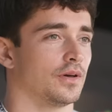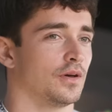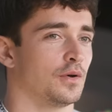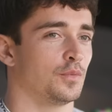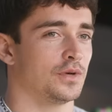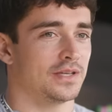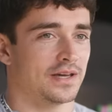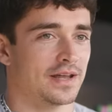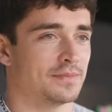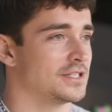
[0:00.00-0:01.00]
euh, oui, il y
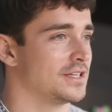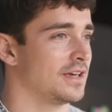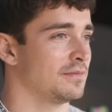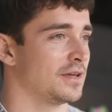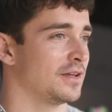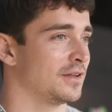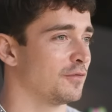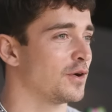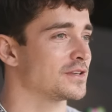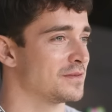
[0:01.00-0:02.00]
a de l'amitié, mais des
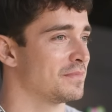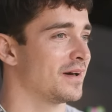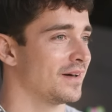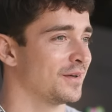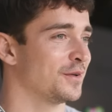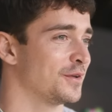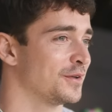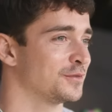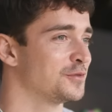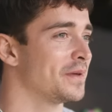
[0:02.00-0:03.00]
fois c'est pas
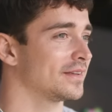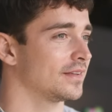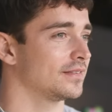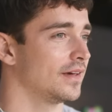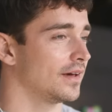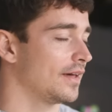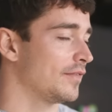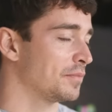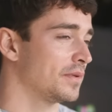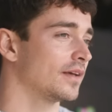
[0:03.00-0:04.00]
euh, super sincère. Et
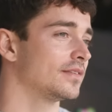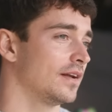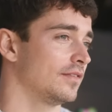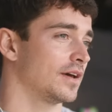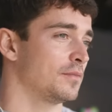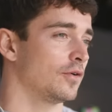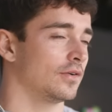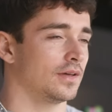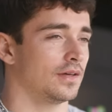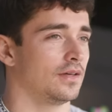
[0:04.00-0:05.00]
avec Pierre, ça l'est vraiment